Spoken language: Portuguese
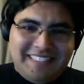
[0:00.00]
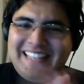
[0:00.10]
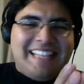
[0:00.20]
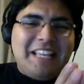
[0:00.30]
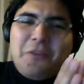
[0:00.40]

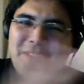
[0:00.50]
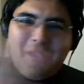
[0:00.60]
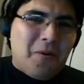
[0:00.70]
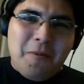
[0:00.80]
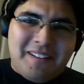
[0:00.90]
sem, dúvida
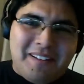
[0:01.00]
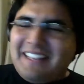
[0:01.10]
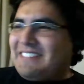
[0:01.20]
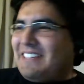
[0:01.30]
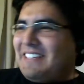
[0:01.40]
alguma, é,
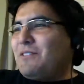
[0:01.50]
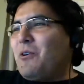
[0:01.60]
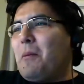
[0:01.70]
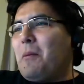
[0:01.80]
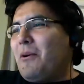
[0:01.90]
sem dúvida
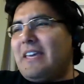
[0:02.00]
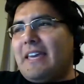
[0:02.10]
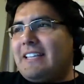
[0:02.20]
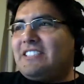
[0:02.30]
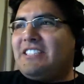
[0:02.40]
alguma, o IE
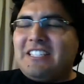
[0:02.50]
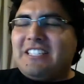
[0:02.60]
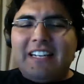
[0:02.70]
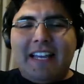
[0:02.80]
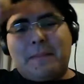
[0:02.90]
tira de
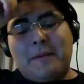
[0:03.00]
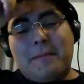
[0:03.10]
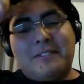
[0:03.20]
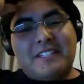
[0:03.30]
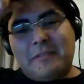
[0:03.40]
letra pelo menos
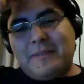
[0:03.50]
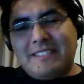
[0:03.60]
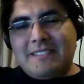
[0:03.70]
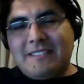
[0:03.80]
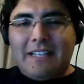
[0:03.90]
a simplicidade.